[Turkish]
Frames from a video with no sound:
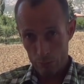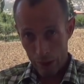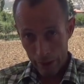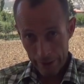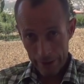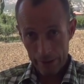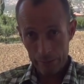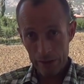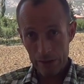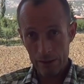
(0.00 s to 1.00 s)

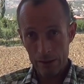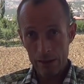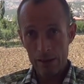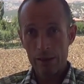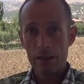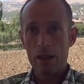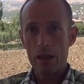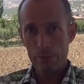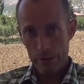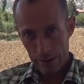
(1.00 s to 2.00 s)
mahallelerimizi
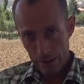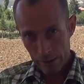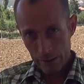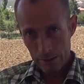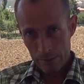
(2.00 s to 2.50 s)
kaybederiz